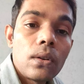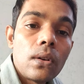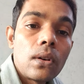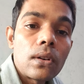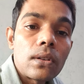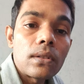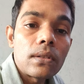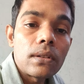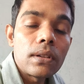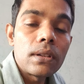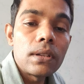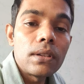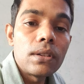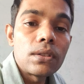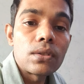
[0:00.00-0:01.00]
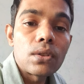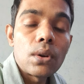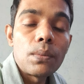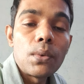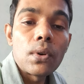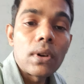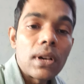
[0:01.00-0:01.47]
और
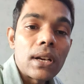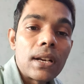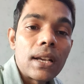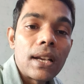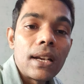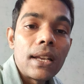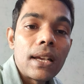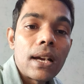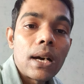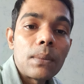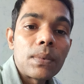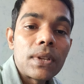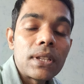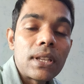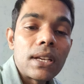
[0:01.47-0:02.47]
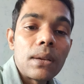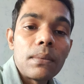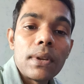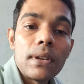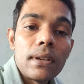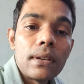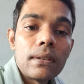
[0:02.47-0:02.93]
इसको बुक करने के लिए आप कितने
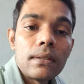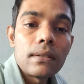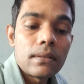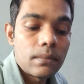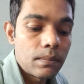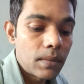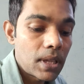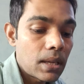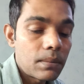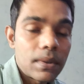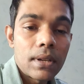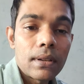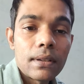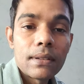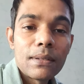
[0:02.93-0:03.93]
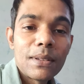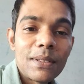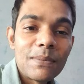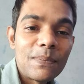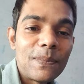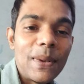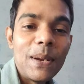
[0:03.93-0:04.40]
भी मतलब
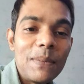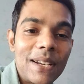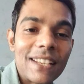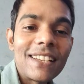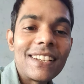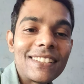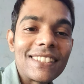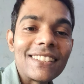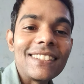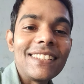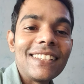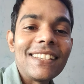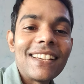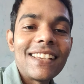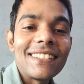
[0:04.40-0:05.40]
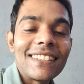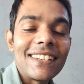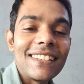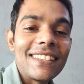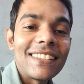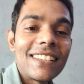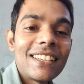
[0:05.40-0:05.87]
पेमेंट कर सकते हैं ऐसा
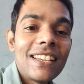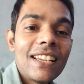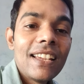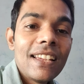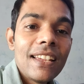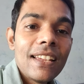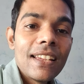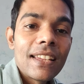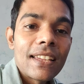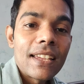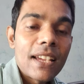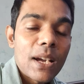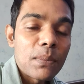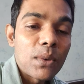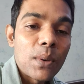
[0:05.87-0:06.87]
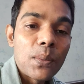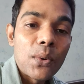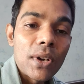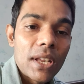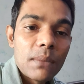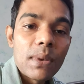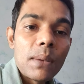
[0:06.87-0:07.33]
नहीं है कि आपको
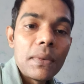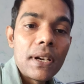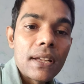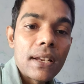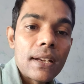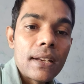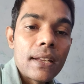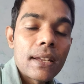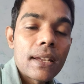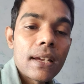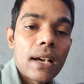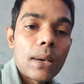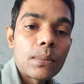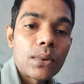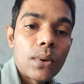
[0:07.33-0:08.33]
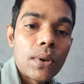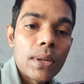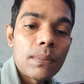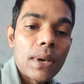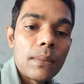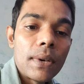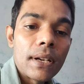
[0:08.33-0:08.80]
पूरी पेमेंट करनी है कि आप थोड़ी
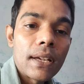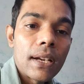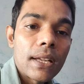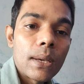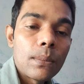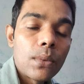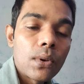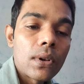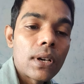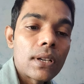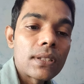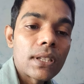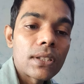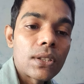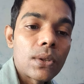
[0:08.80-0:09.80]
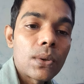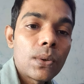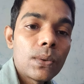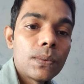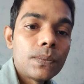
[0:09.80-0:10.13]
पेमेंट करके बुक कर सकते हो